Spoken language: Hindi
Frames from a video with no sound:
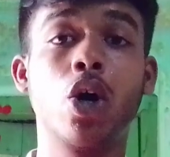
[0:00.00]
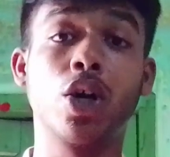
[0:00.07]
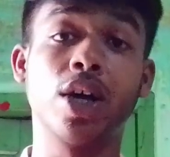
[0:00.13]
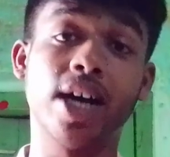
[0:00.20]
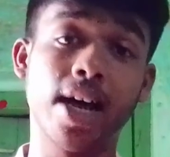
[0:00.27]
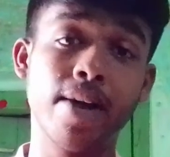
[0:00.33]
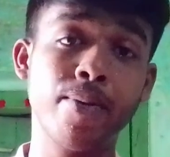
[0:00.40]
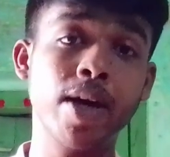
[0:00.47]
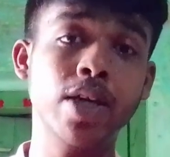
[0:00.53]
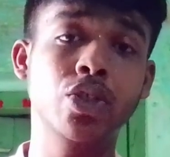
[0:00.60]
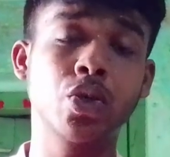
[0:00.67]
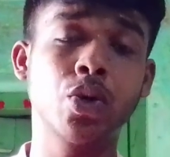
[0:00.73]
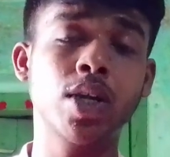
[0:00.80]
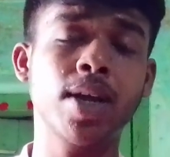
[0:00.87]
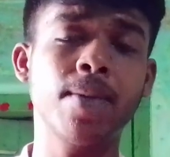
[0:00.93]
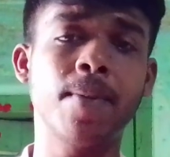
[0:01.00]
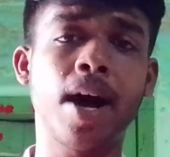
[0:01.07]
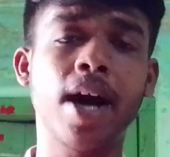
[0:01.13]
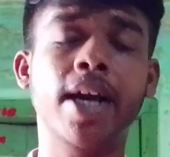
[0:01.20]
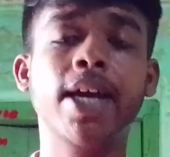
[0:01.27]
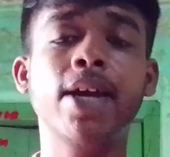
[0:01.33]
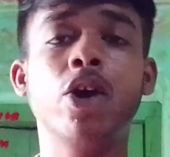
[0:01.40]
और घर बार छोड़ के
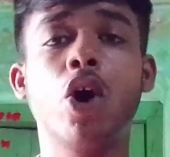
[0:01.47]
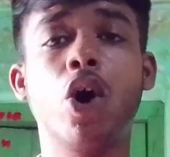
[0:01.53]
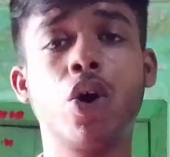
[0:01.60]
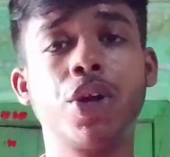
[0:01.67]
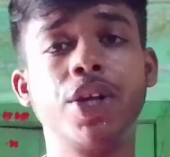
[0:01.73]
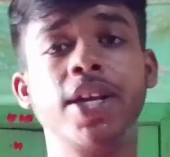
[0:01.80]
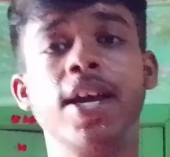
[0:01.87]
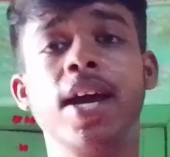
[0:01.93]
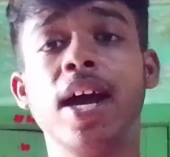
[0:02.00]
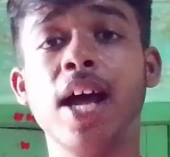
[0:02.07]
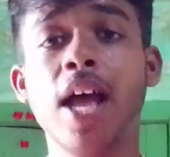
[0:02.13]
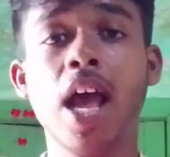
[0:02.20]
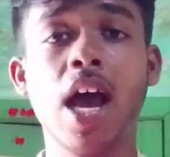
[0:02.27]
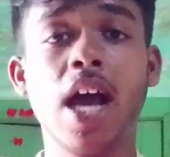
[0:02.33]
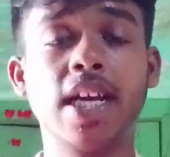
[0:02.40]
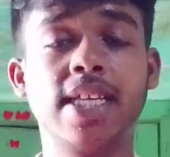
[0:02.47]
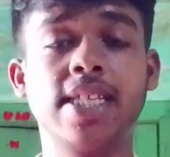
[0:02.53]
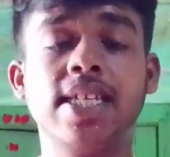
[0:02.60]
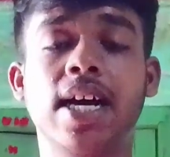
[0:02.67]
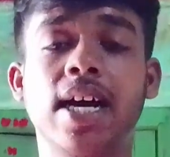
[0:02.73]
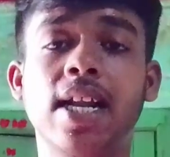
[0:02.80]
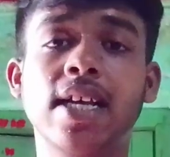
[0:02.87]
भागे और ये
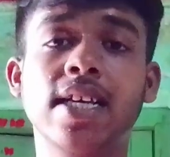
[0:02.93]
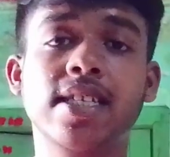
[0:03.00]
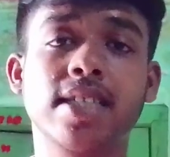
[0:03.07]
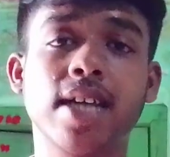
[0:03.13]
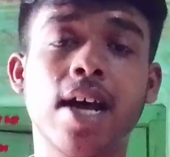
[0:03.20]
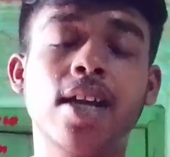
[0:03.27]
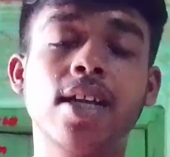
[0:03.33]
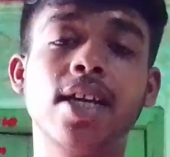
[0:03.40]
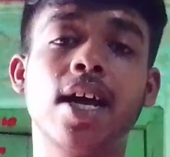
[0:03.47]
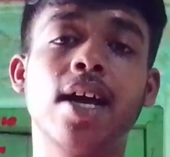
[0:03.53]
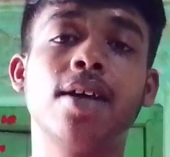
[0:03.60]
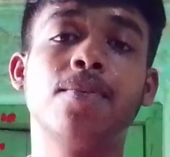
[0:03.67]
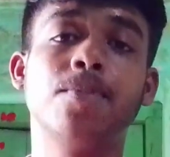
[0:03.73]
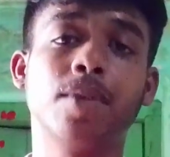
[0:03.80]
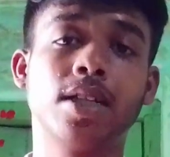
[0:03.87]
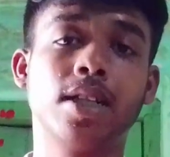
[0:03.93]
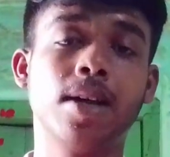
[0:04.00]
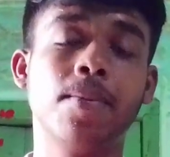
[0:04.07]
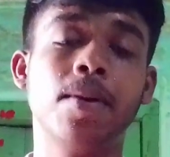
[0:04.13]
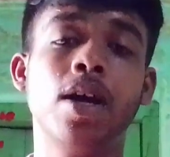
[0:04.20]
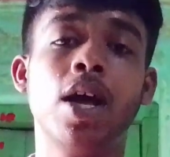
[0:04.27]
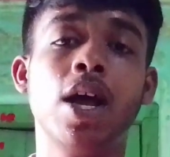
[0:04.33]
किसी अलग स्थान या
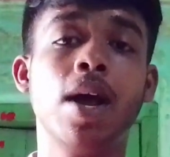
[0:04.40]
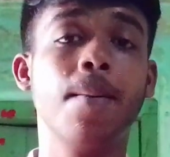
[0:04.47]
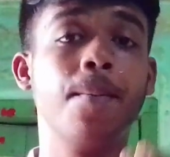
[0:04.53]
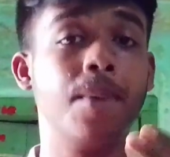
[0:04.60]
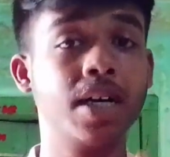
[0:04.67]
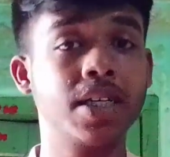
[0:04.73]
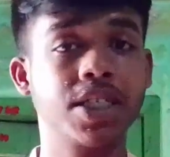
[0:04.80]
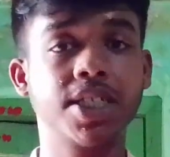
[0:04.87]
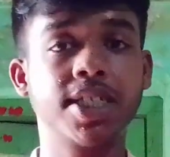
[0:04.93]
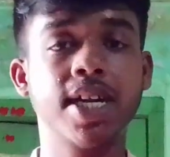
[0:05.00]
मतलब बस